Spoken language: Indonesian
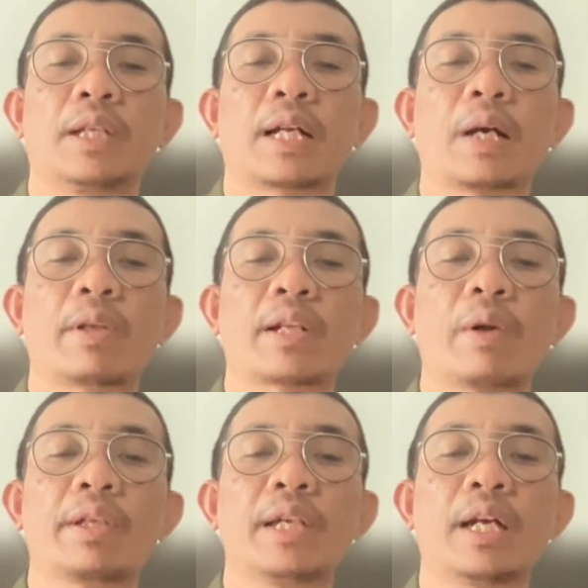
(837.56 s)
Nah,
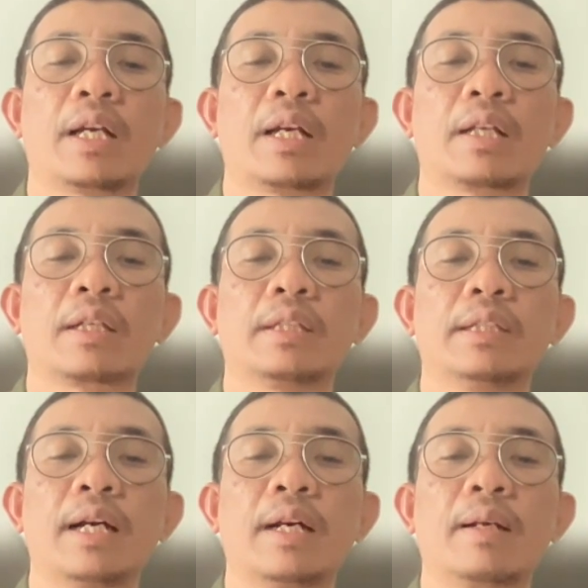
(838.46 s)
kawan-kawan yang
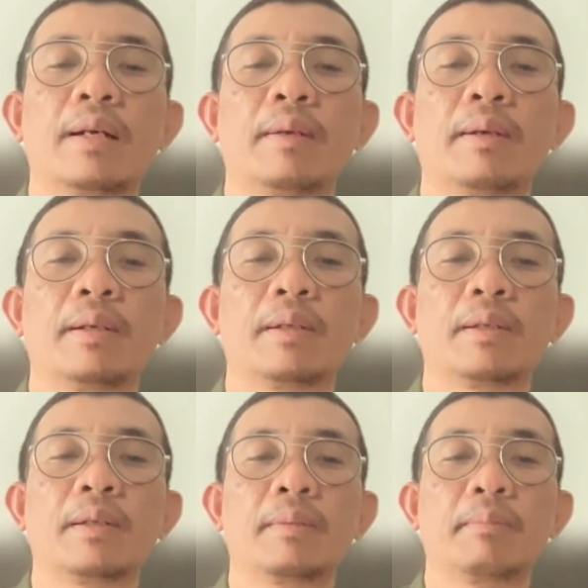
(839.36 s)
yang
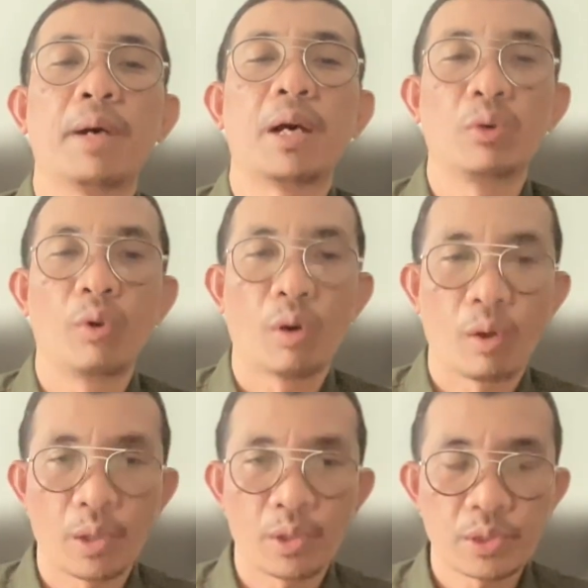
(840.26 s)
baru
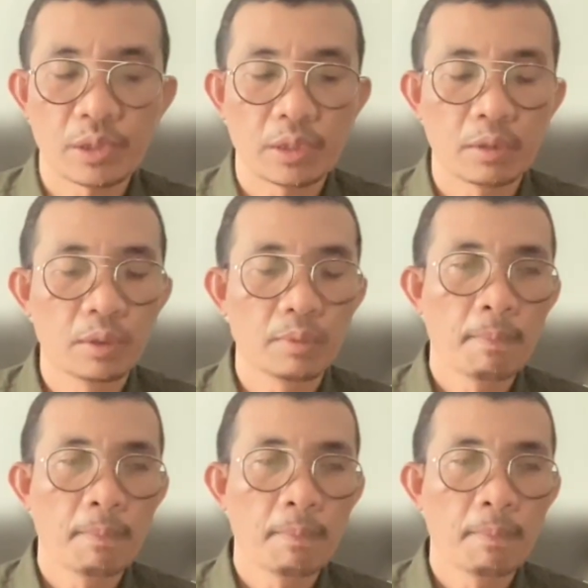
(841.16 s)
lolos itu